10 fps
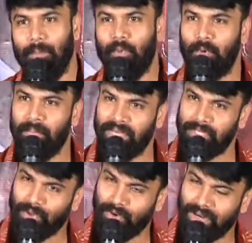బుక్ మై
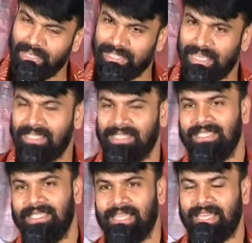షో వాళ్ళు ఈసారి
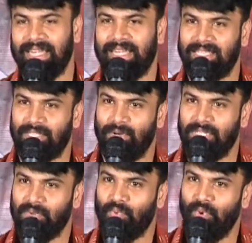చేసింది క్రిటిక్స్లో
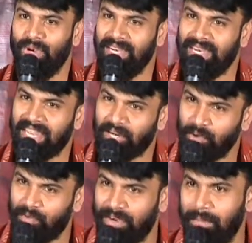నుంచి ఓన్లీ
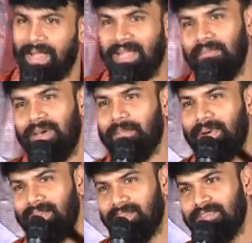నెగిటివ్ ఫీడ్బ్యాకే మాది
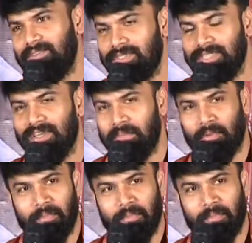పెట్టాల్సి వచ్చింది